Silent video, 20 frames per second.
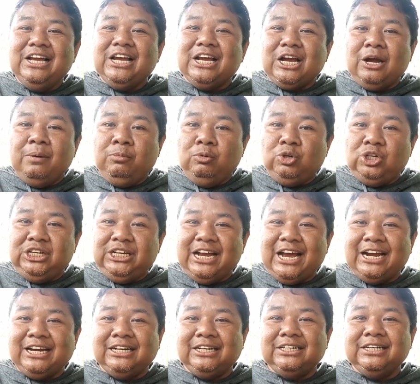
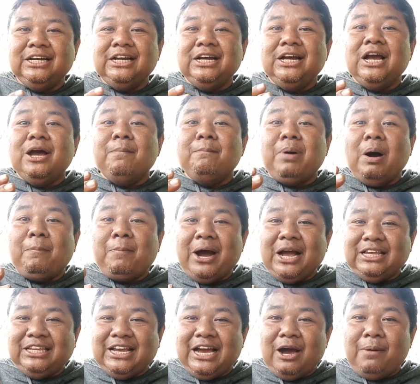Kemudian
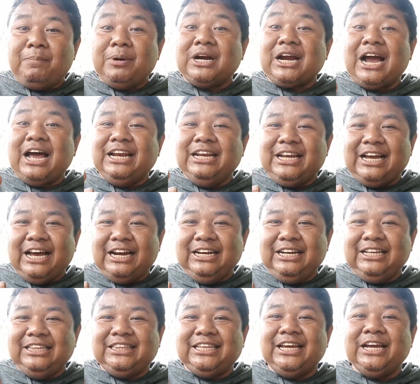bapaknya berkali-kali
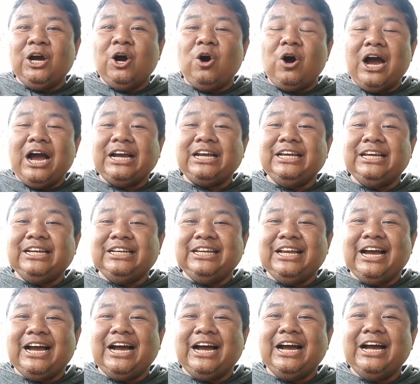ditengok
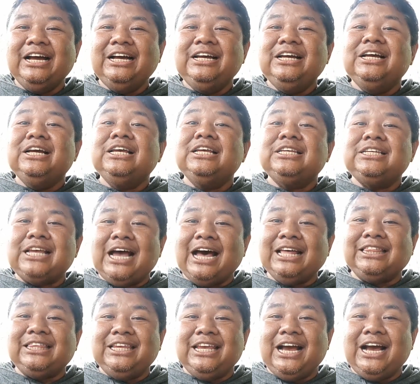akhirnya
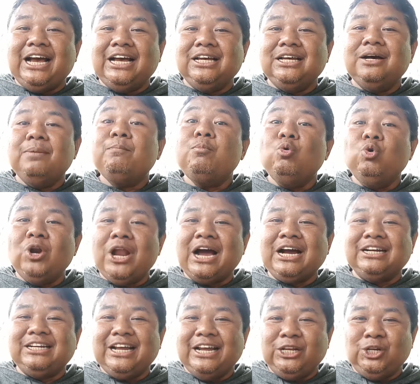saatnya pulang
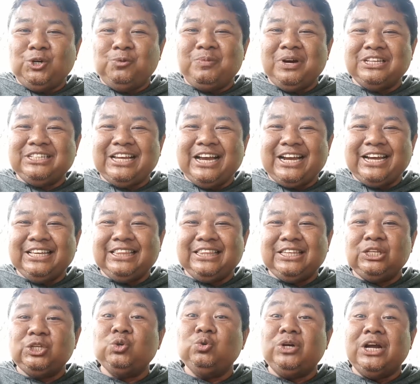dari rumah sakit
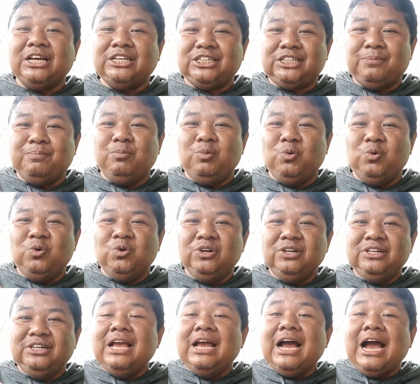sudah sembuh.
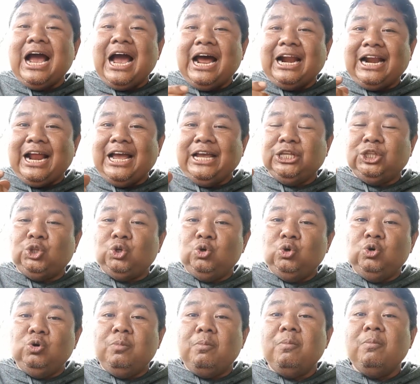Anak
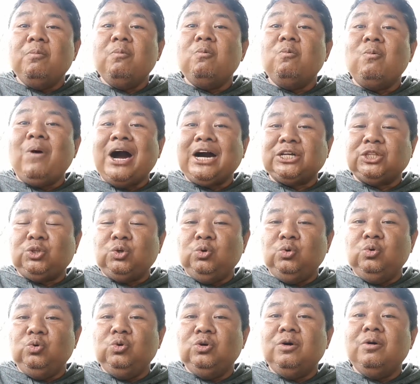itu
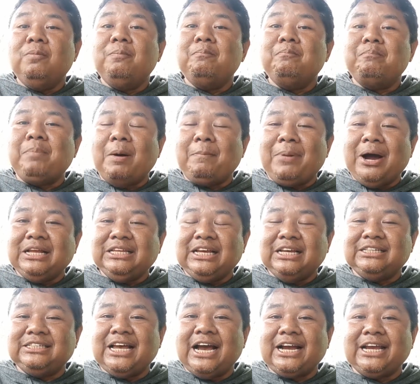waktu bapaknya
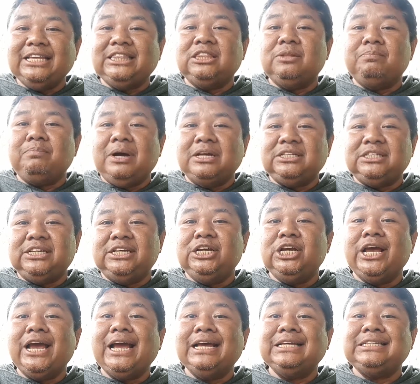sakit masih
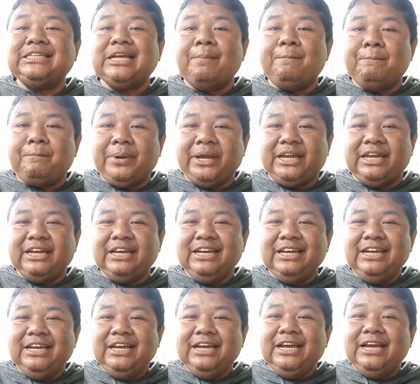SMP.
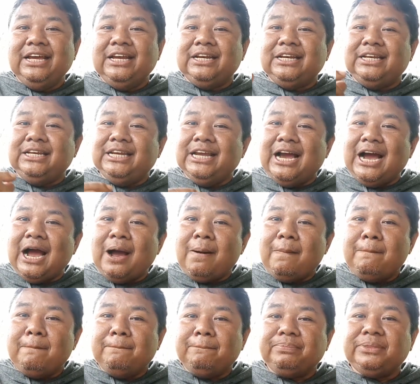Dia
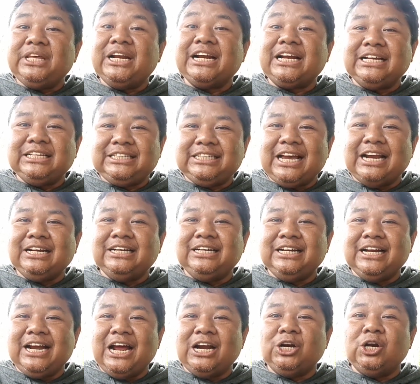terkesan
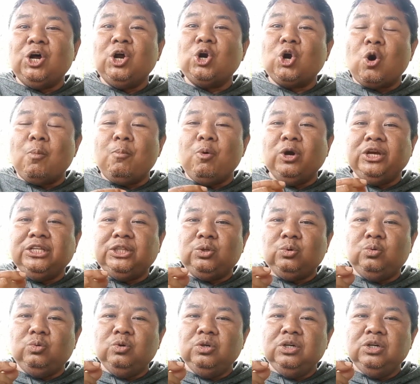dengan Romo itu.